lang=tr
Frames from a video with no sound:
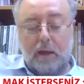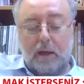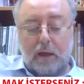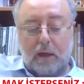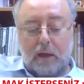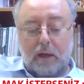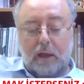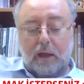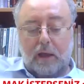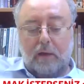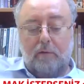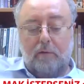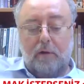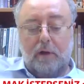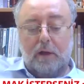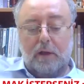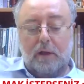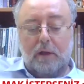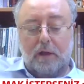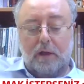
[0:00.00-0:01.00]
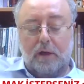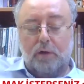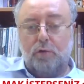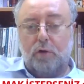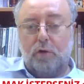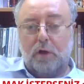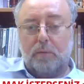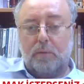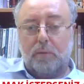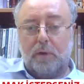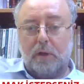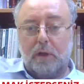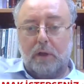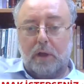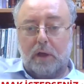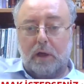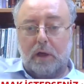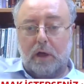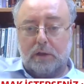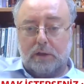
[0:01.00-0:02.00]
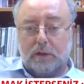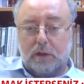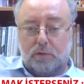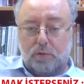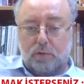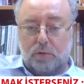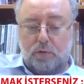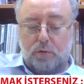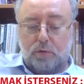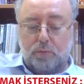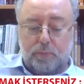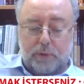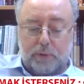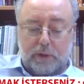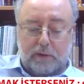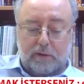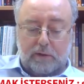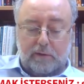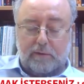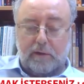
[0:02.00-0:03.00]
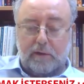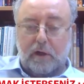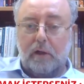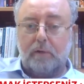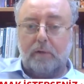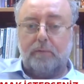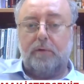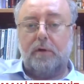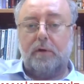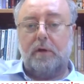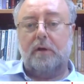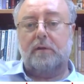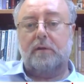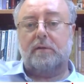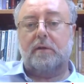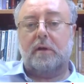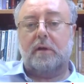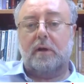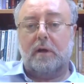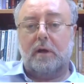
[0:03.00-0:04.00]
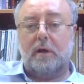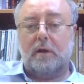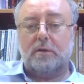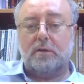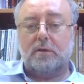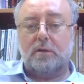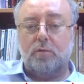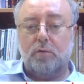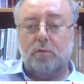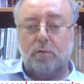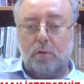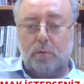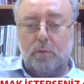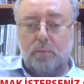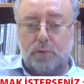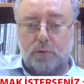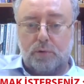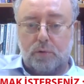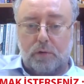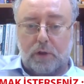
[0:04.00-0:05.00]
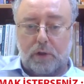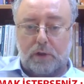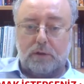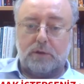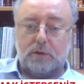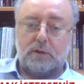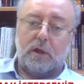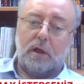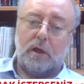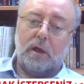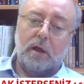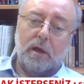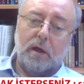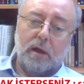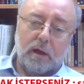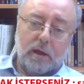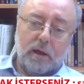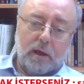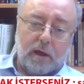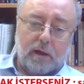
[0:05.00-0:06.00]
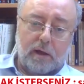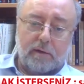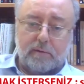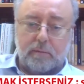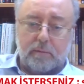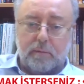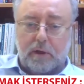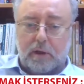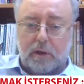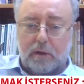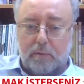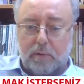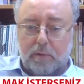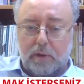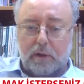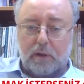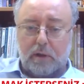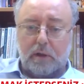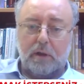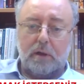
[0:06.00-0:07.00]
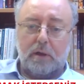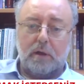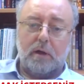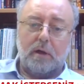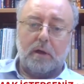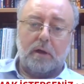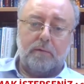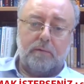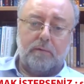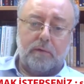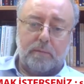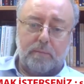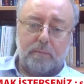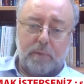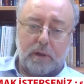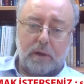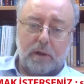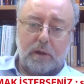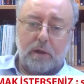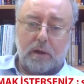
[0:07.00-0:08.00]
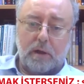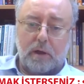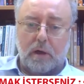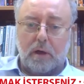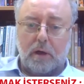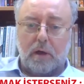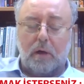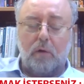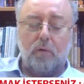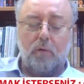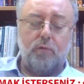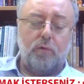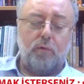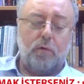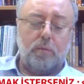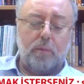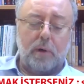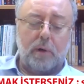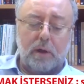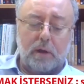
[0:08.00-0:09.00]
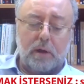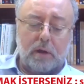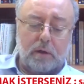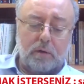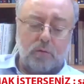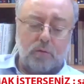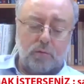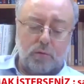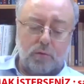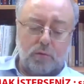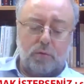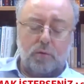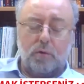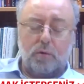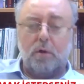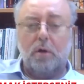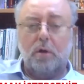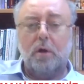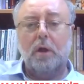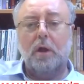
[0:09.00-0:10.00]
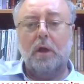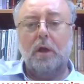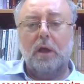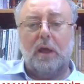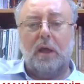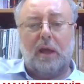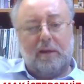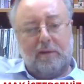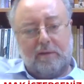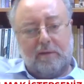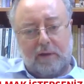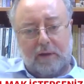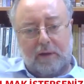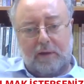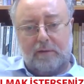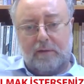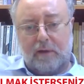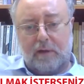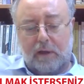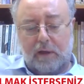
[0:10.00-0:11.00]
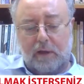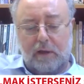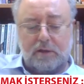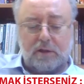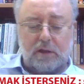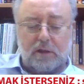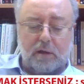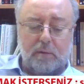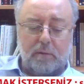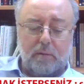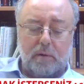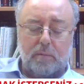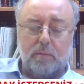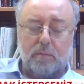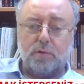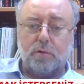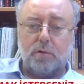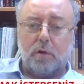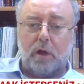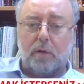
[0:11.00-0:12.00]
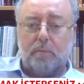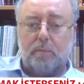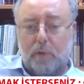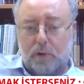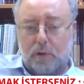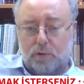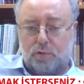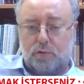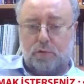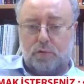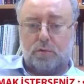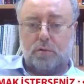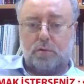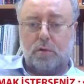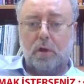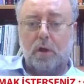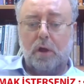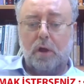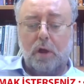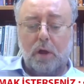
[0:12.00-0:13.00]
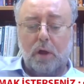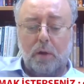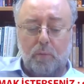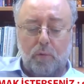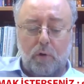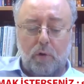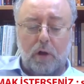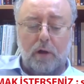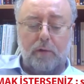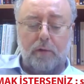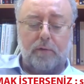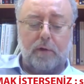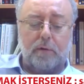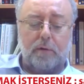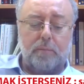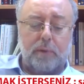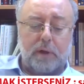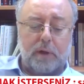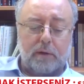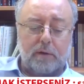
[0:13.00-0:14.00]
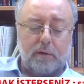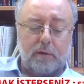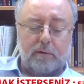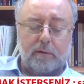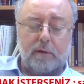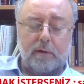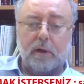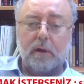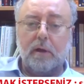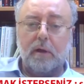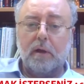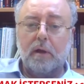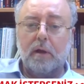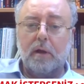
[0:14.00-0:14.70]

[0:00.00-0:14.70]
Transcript: Yani evlilikleri döneminde Atatürk'ün partisi Halk Fırkası'na karşı kurulmuş olan işte Kazım Karabekirlerin, Refet Belelerin, Rauf Orbayların kurduğu 7-8 ay yaşayabilmiş olan meşhur muhalefet partisi